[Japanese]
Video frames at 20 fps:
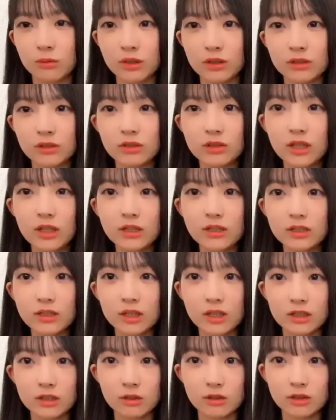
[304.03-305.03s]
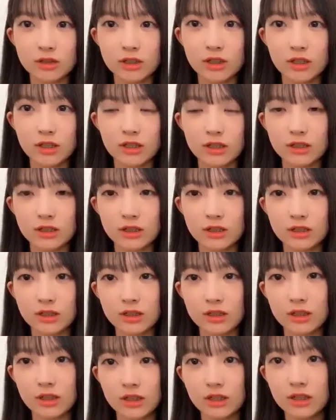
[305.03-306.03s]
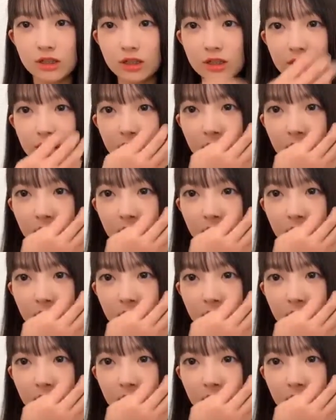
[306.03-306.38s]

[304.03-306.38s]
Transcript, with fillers: バックダンサーとして出させていただ